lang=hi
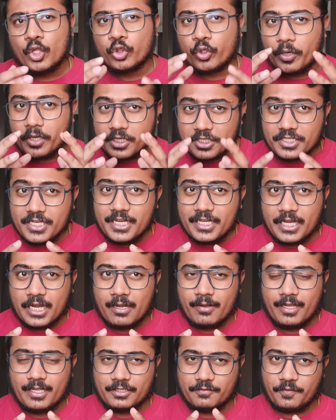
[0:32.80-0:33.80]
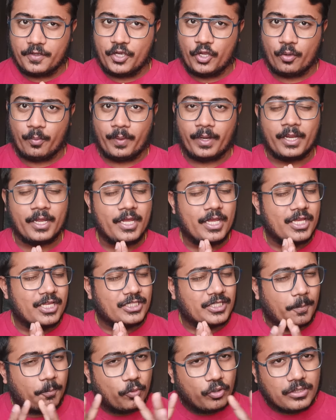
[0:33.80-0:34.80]
तो इस डिटेल इस वीडियो में
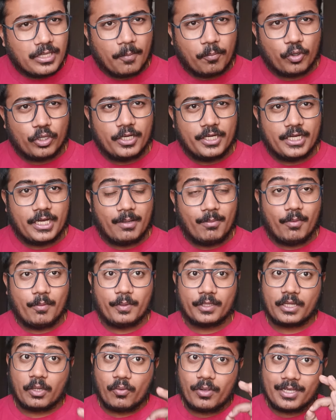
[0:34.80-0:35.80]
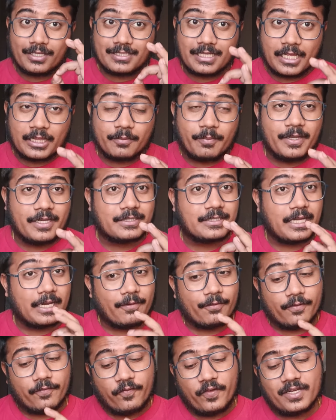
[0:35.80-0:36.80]
सब कुछ आपको डिटेल में बताऊंगा साथ में इसका
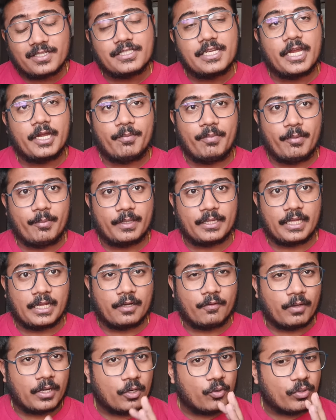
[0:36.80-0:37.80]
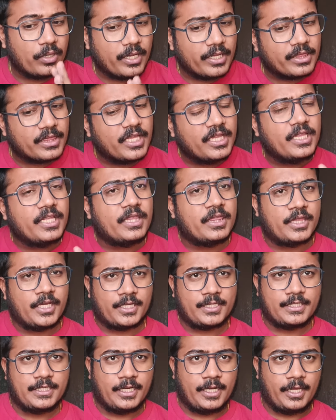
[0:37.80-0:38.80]
फिक्स डेट भी बताने वाला हूँ कि इतने दिन
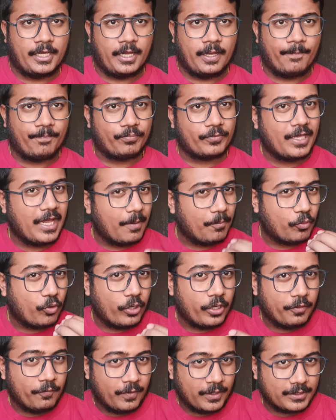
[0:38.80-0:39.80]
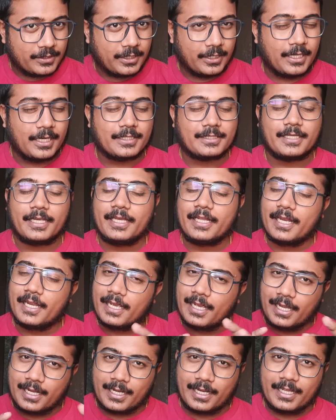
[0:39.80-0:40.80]
तक चलेगा क्या आपको इन्वेस्ट करना सही
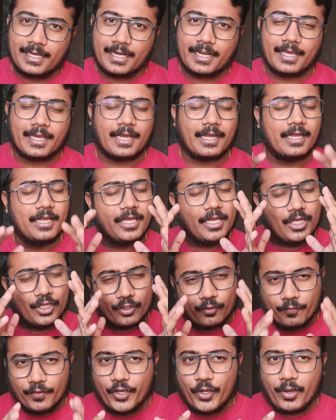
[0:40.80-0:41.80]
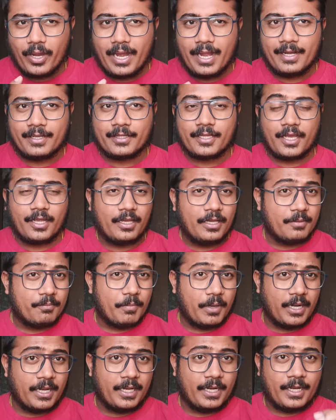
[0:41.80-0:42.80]
रहेगा नहीं रहेगा तो वीडियो के एंड तक
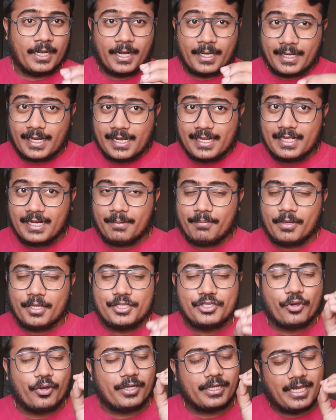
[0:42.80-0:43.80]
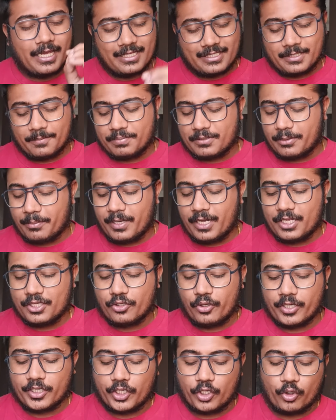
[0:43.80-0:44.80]
बने रहना टेलीग्राम नहीं ज्वाइन किया है सबसे पहले
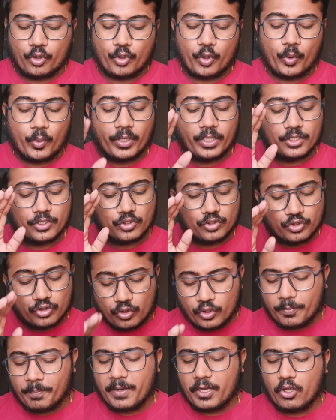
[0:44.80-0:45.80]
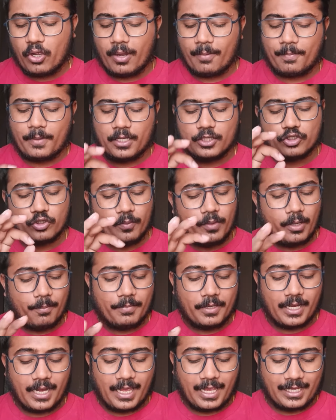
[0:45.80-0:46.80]
ज्वाइन करो क्योंकि पिको ऐप का जो भी
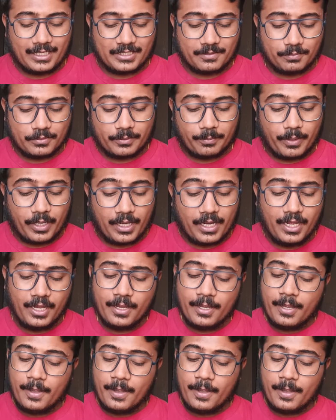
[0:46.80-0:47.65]
अपडेट आएगा सबसे पहले